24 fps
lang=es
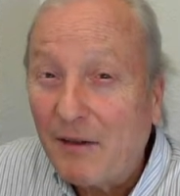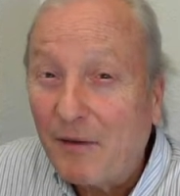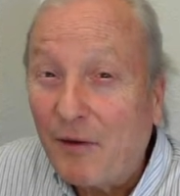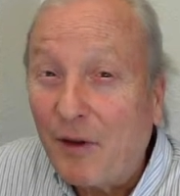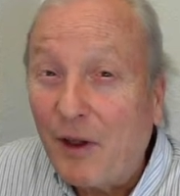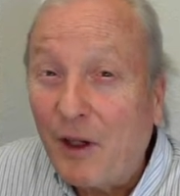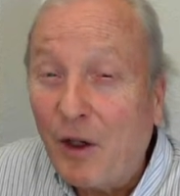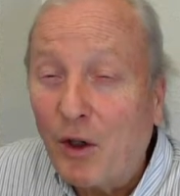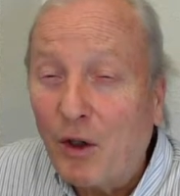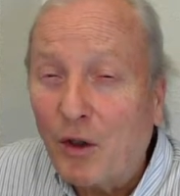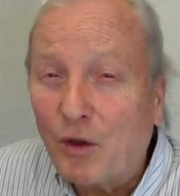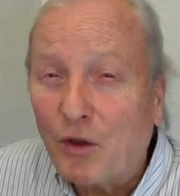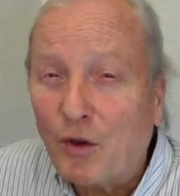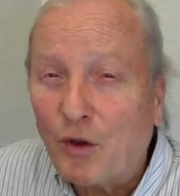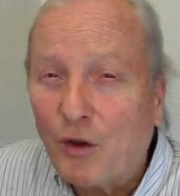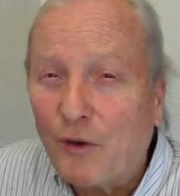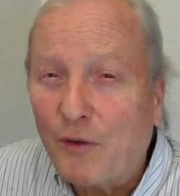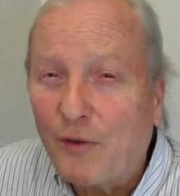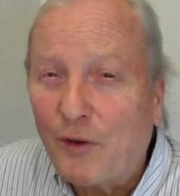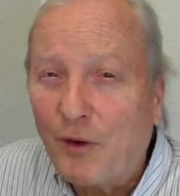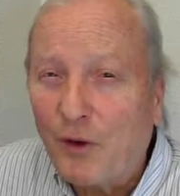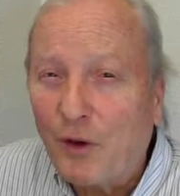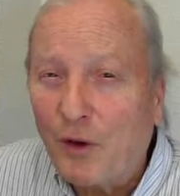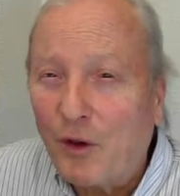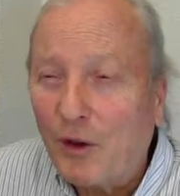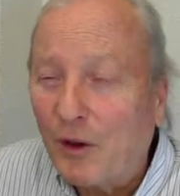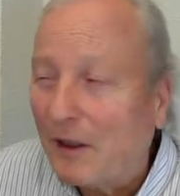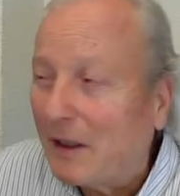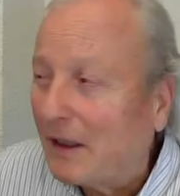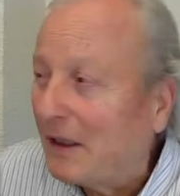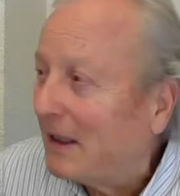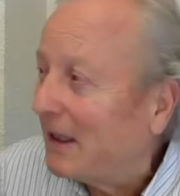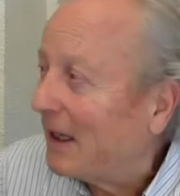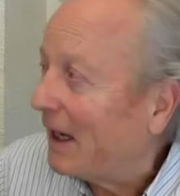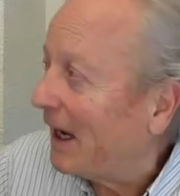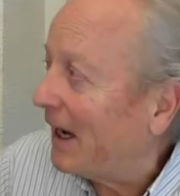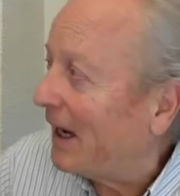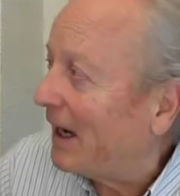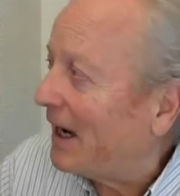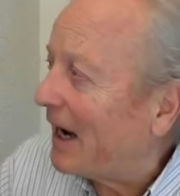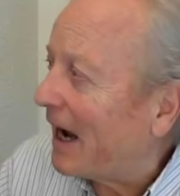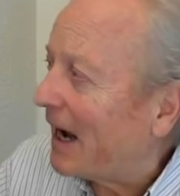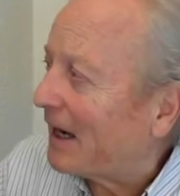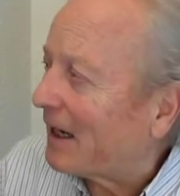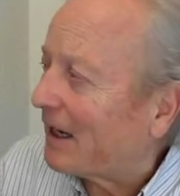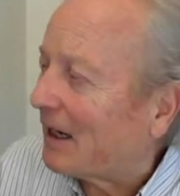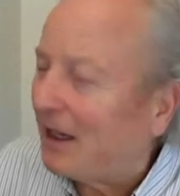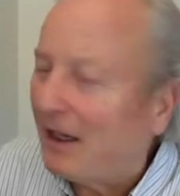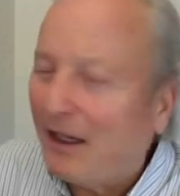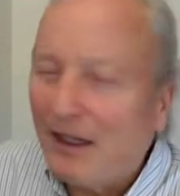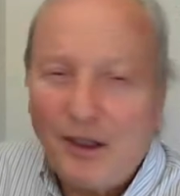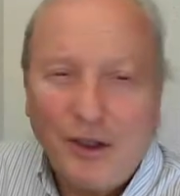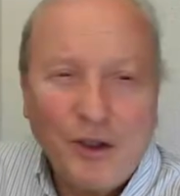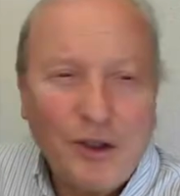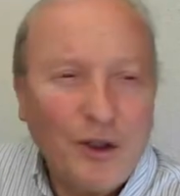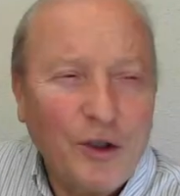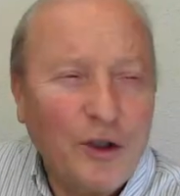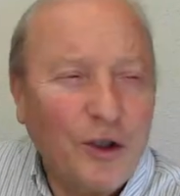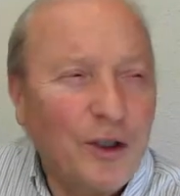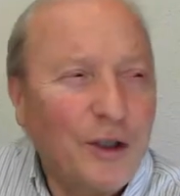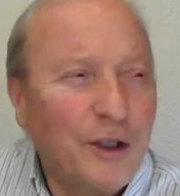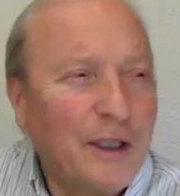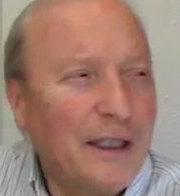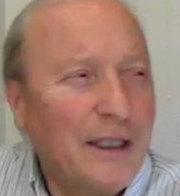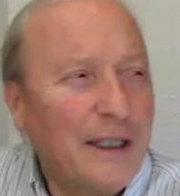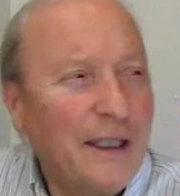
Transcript: filósofo, Heráclito.